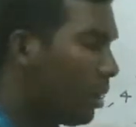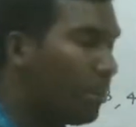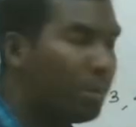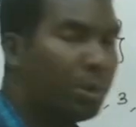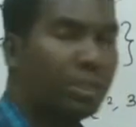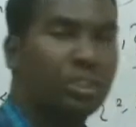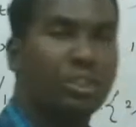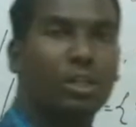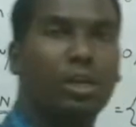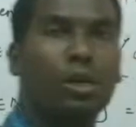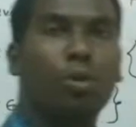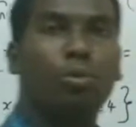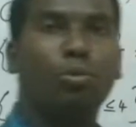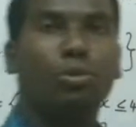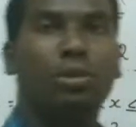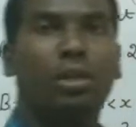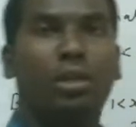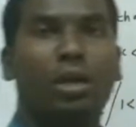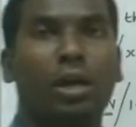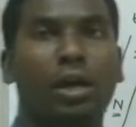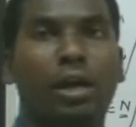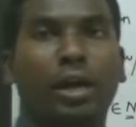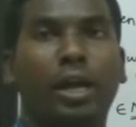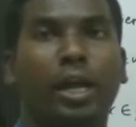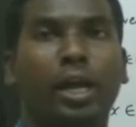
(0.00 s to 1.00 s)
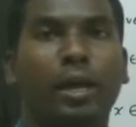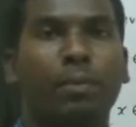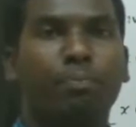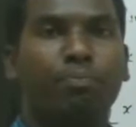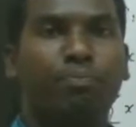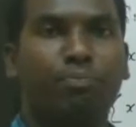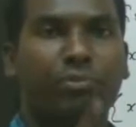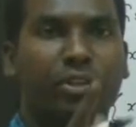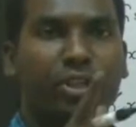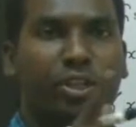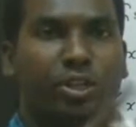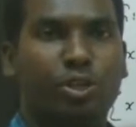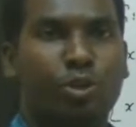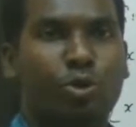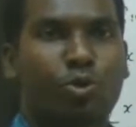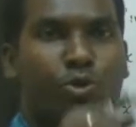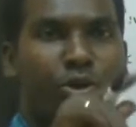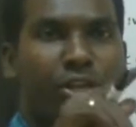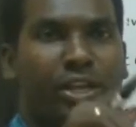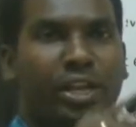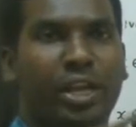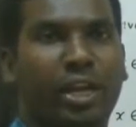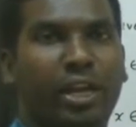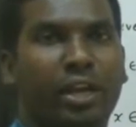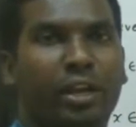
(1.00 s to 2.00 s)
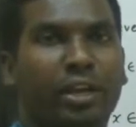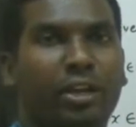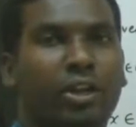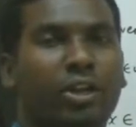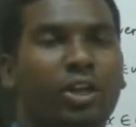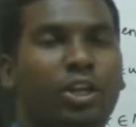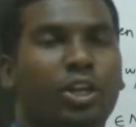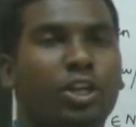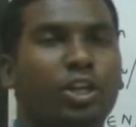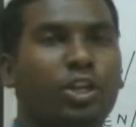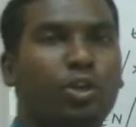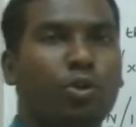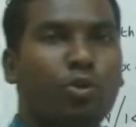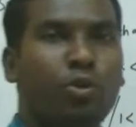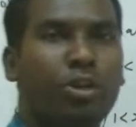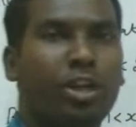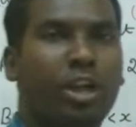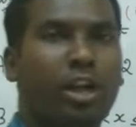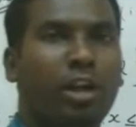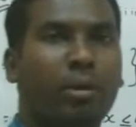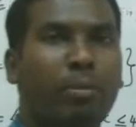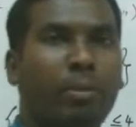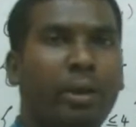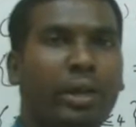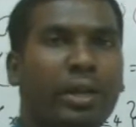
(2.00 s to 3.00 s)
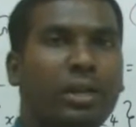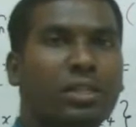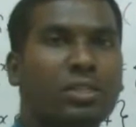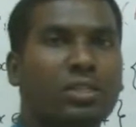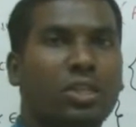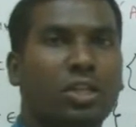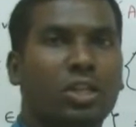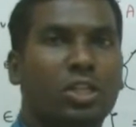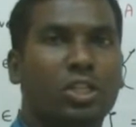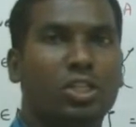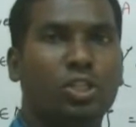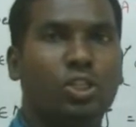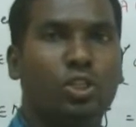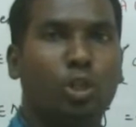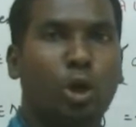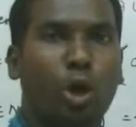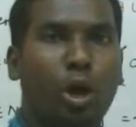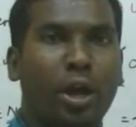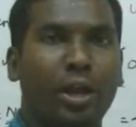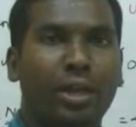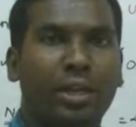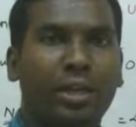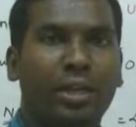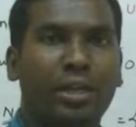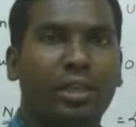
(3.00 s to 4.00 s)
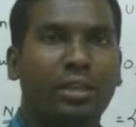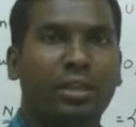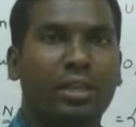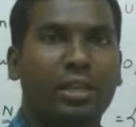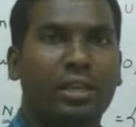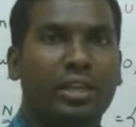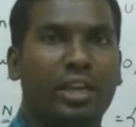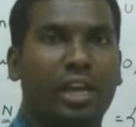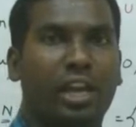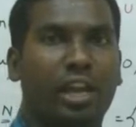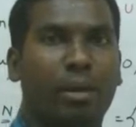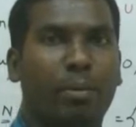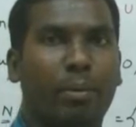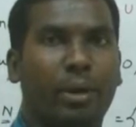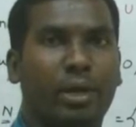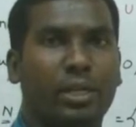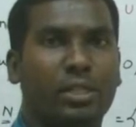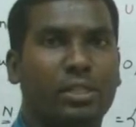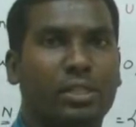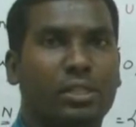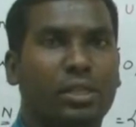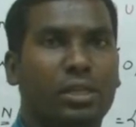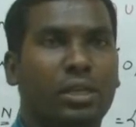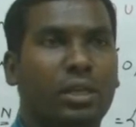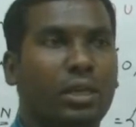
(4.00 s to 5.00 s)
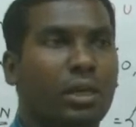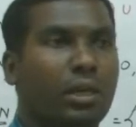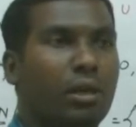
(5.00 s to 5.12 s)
ஆப்ரேஷன் என்ன கொடுத்துருக்காங்க யூனியன் யூனியன் மீன்ஸ் ஜாயினிங் தி எலமெண்ட்ஸ்